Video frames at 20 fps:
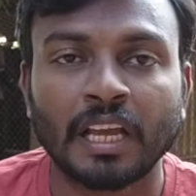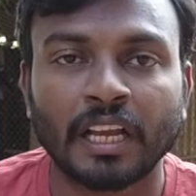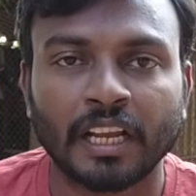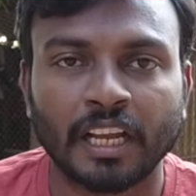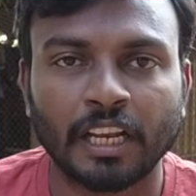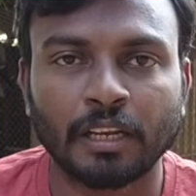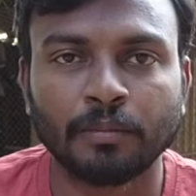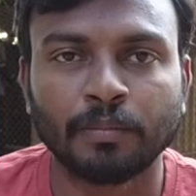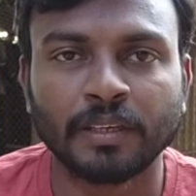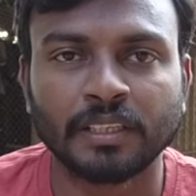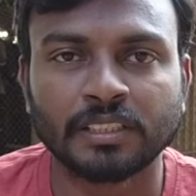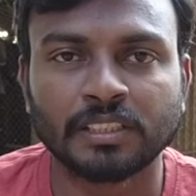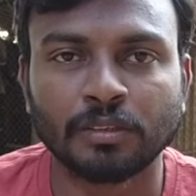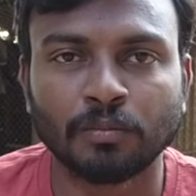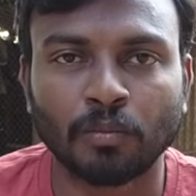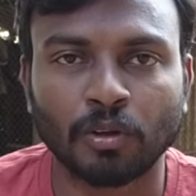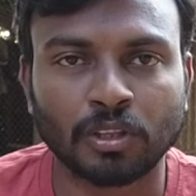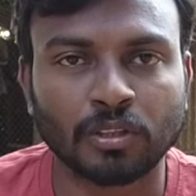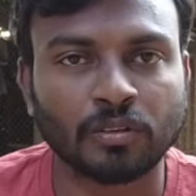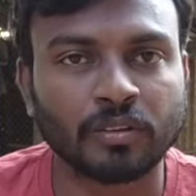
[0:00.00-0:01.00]
కలిపేసి
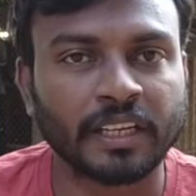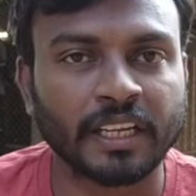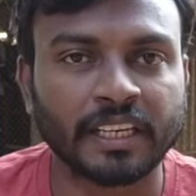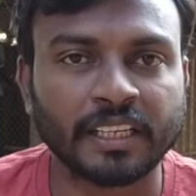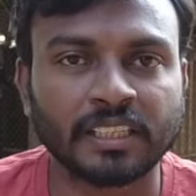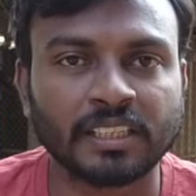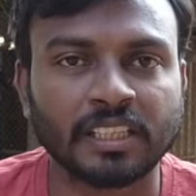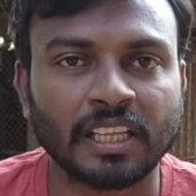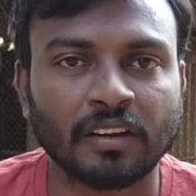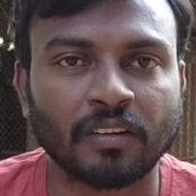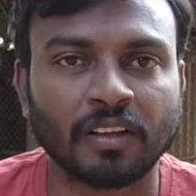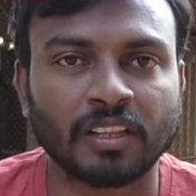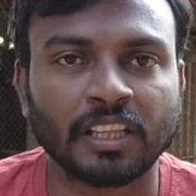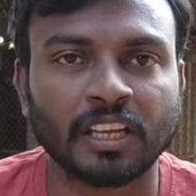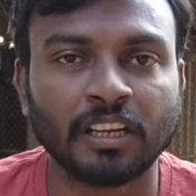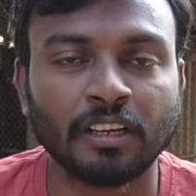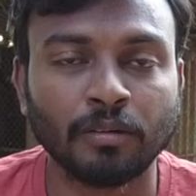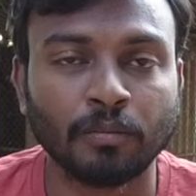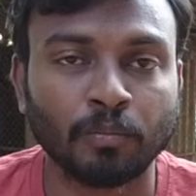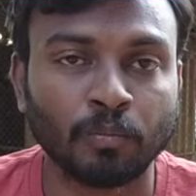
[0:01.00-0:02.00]
మొత్తం కరిగిన తర్వాత
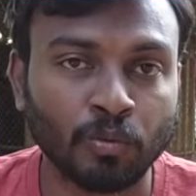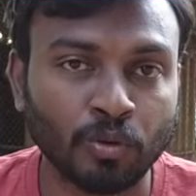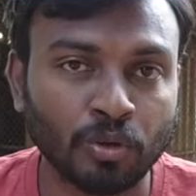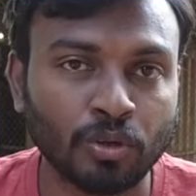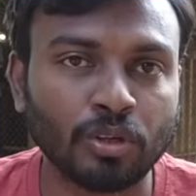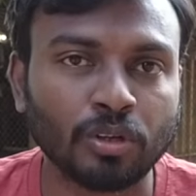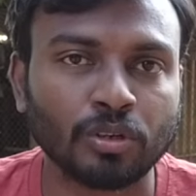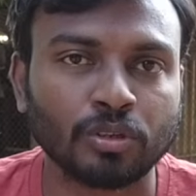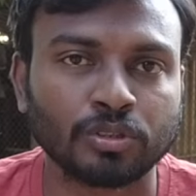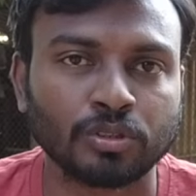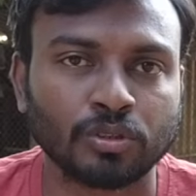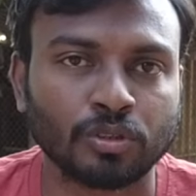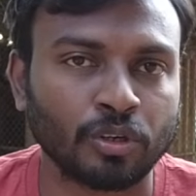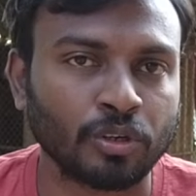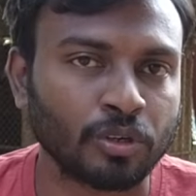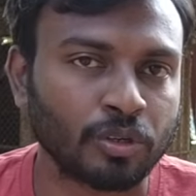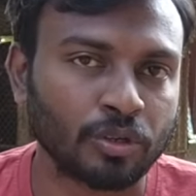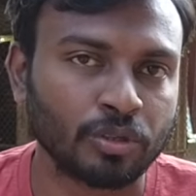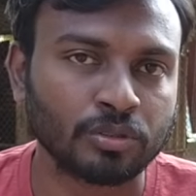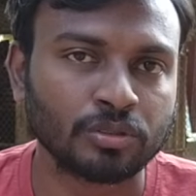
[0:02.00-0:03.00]
మూడో రోజు
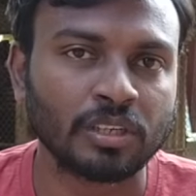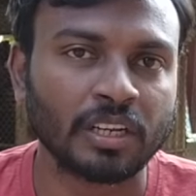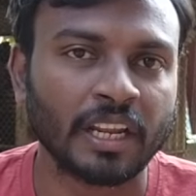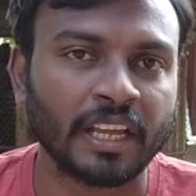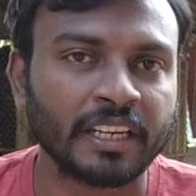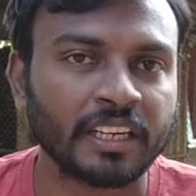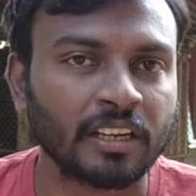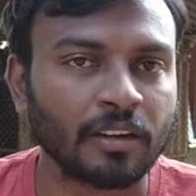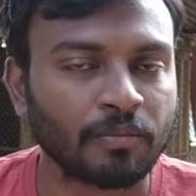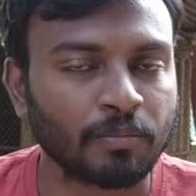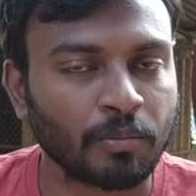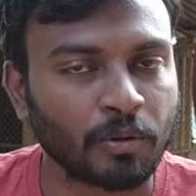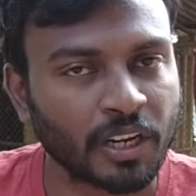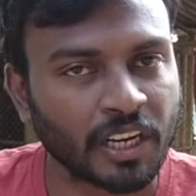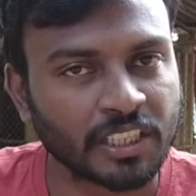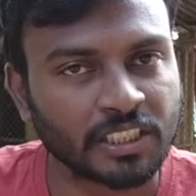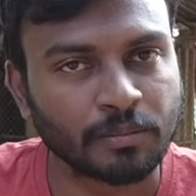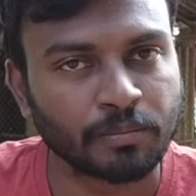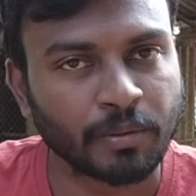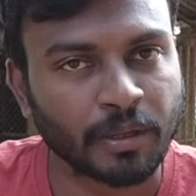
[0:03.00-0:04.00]
రెండు రోజులు లైన్గా
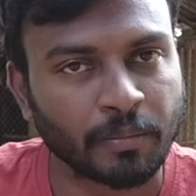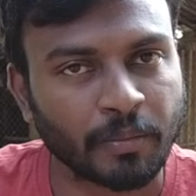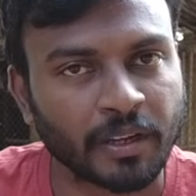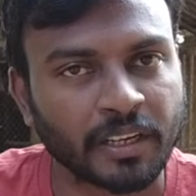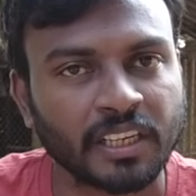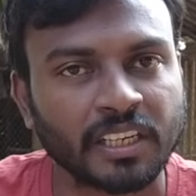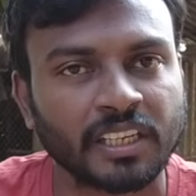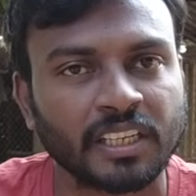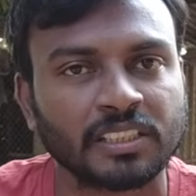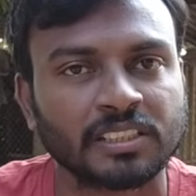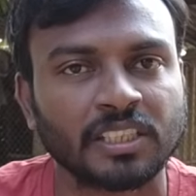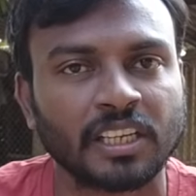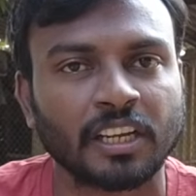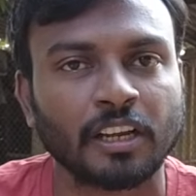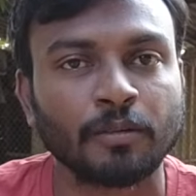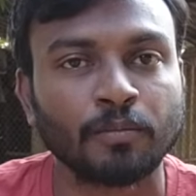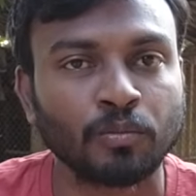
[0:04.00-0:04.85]
పొటాషియం పెర్మాంగనేట్ వేసాక